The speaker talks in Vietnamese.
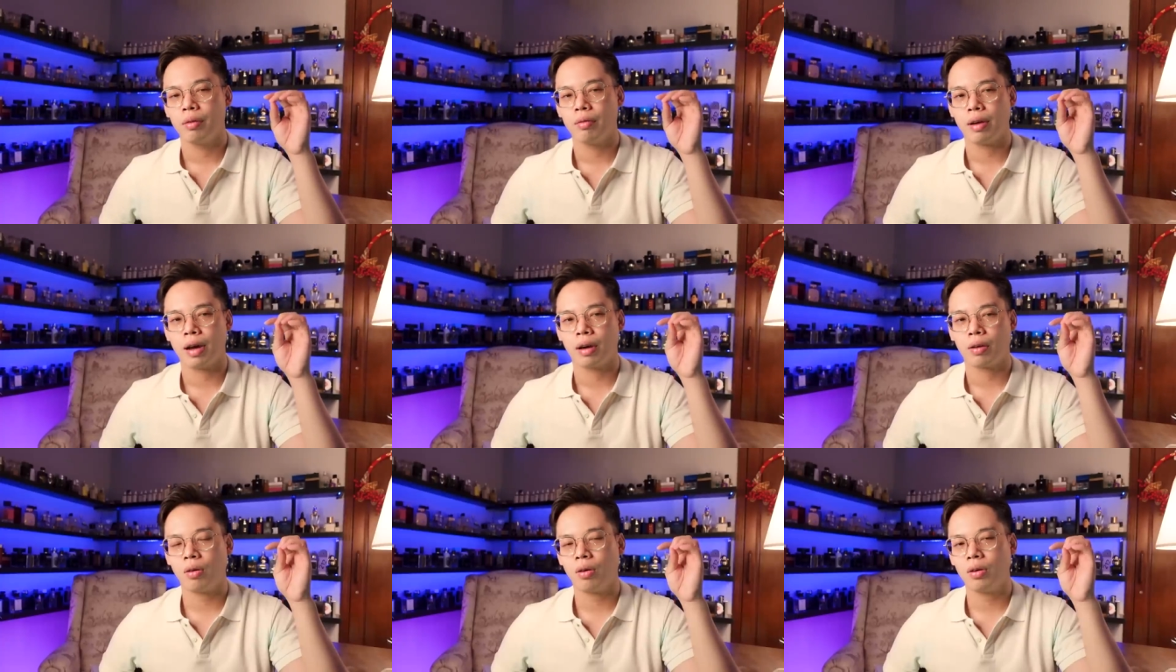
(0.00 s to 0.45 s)

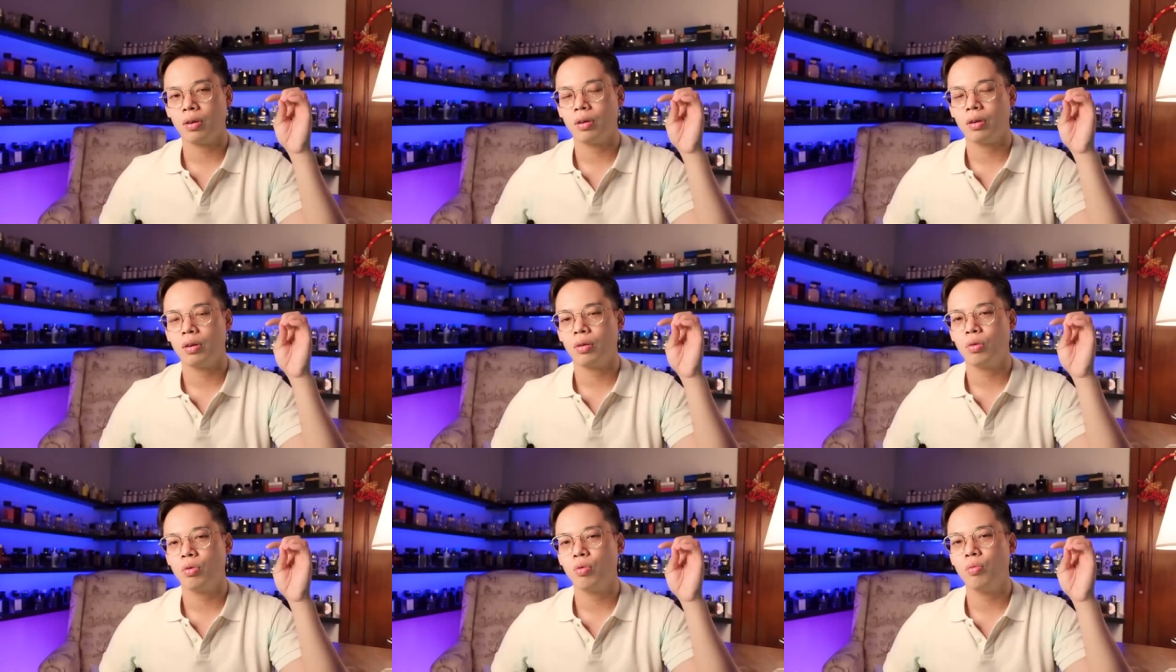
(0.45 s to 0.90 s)
Và
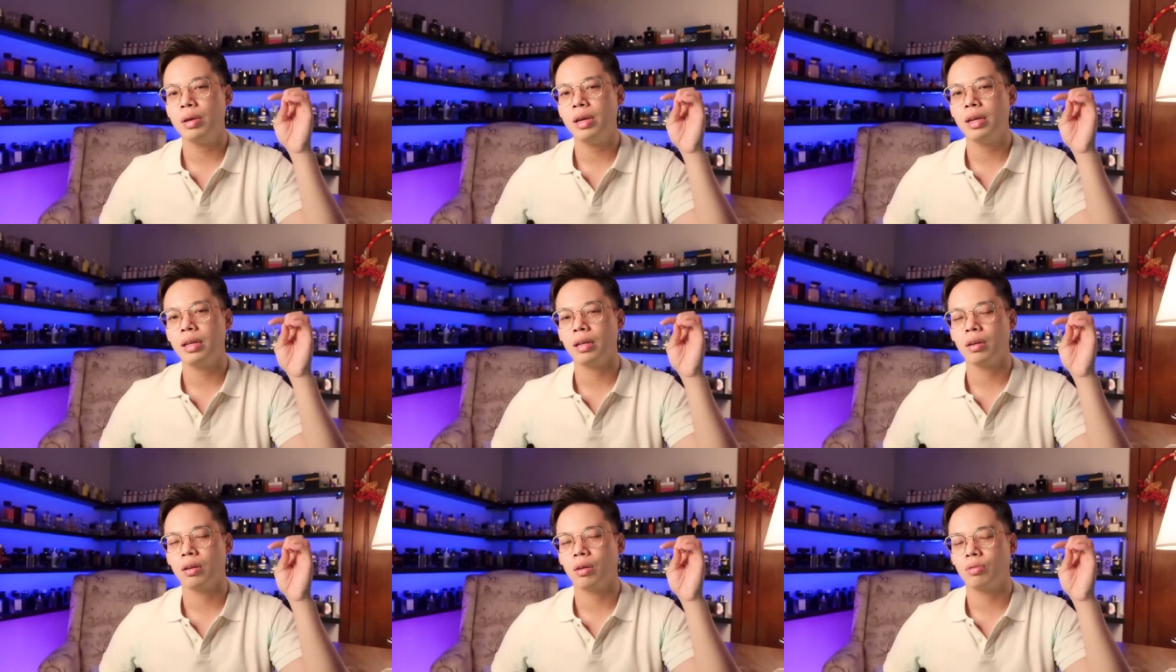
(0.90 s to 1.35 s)
con
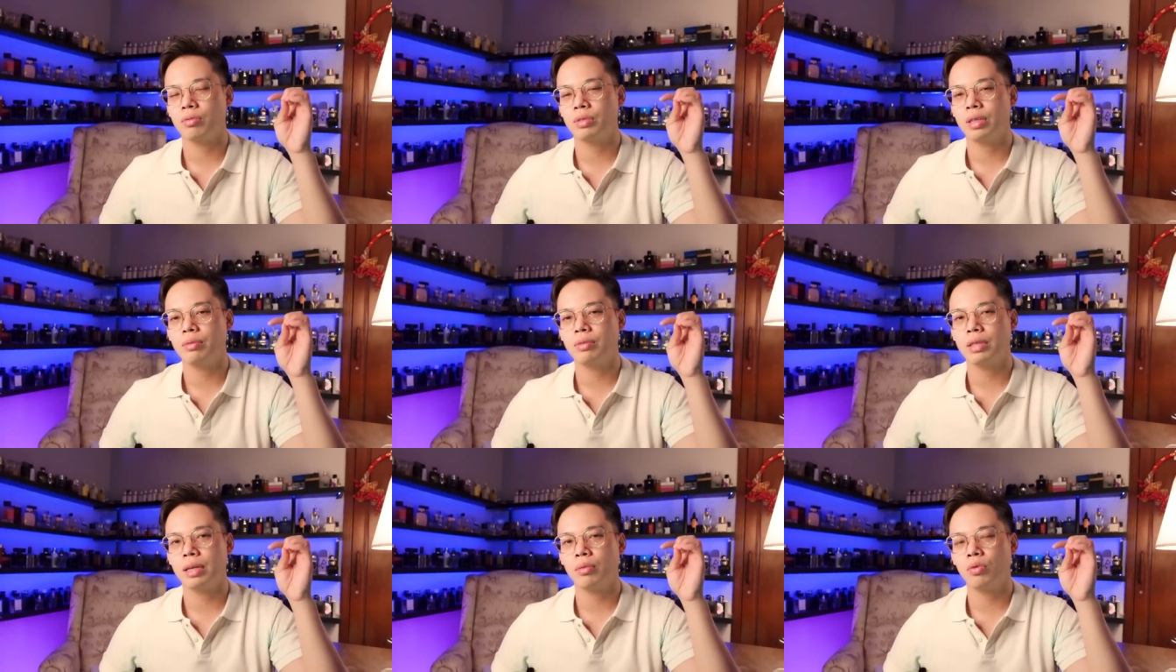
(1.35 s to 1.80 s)
Ruby thì nó cũng
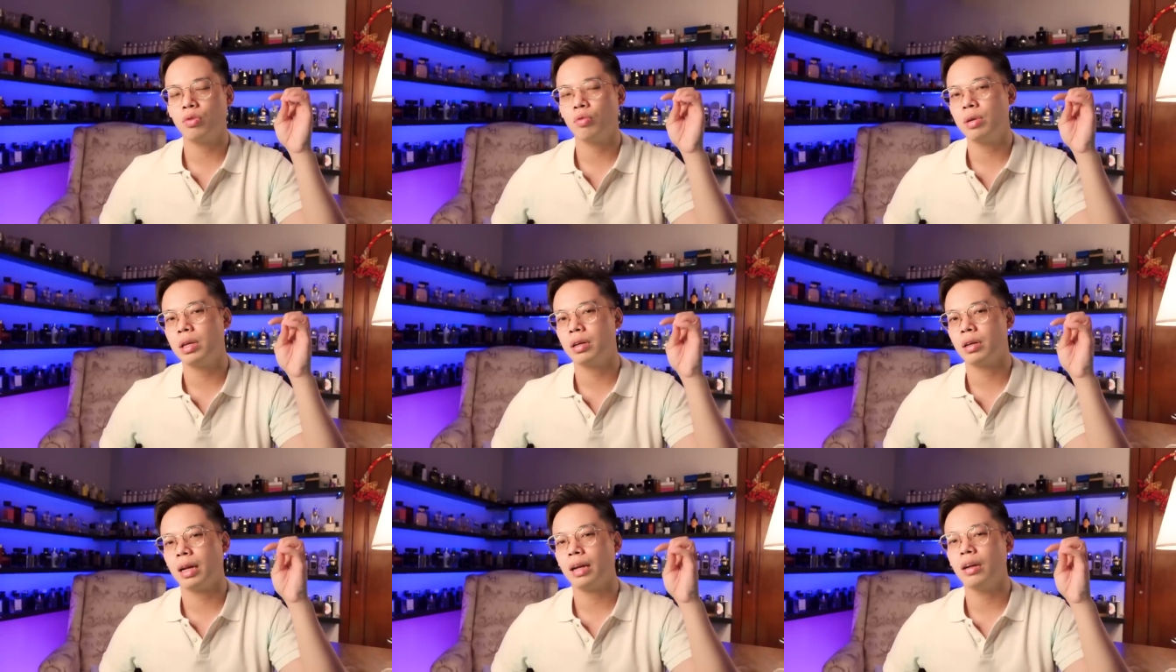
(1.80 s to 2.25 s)
xem xem con
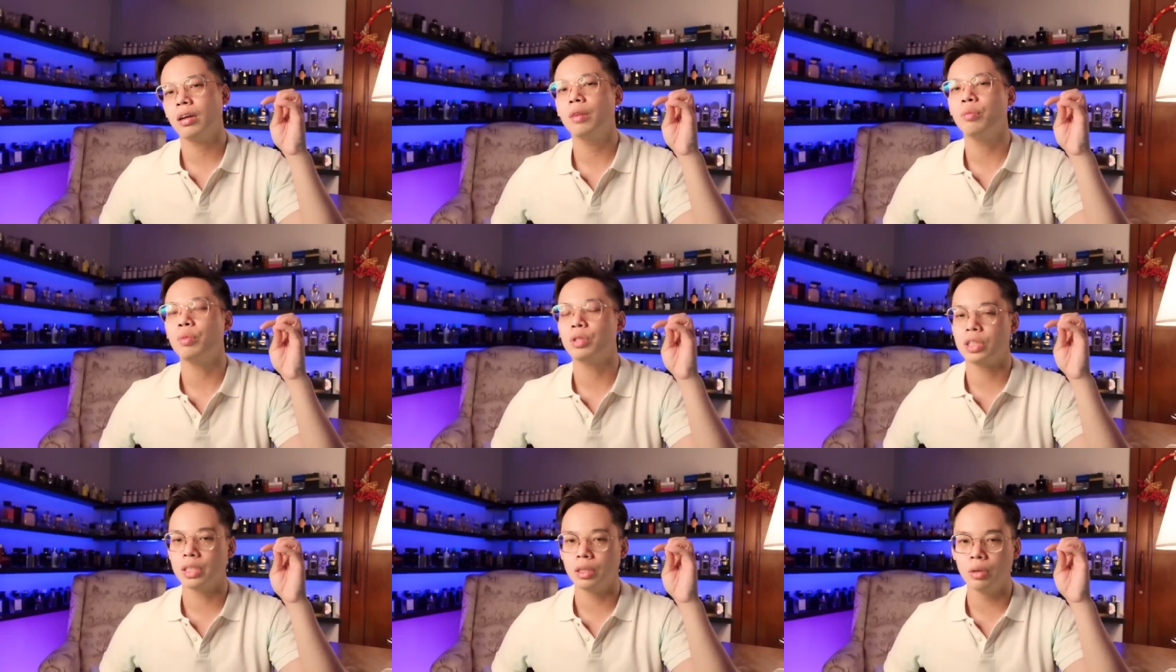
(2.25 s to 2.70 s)
Ruby đắt
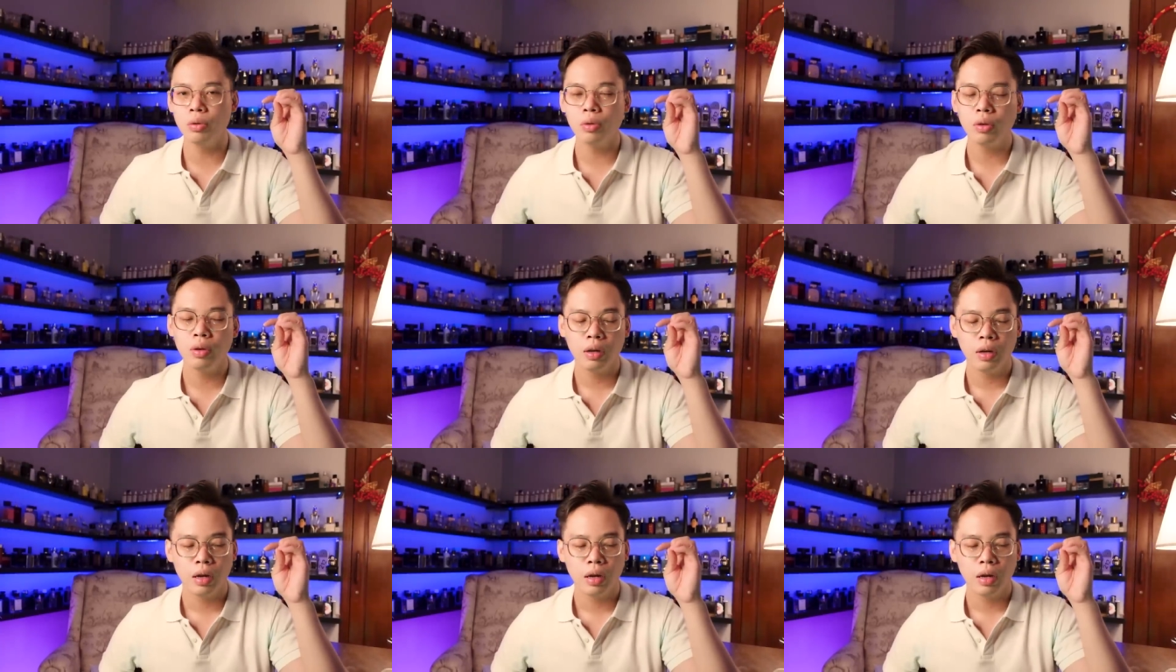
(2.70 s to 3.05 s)
hơn một xíu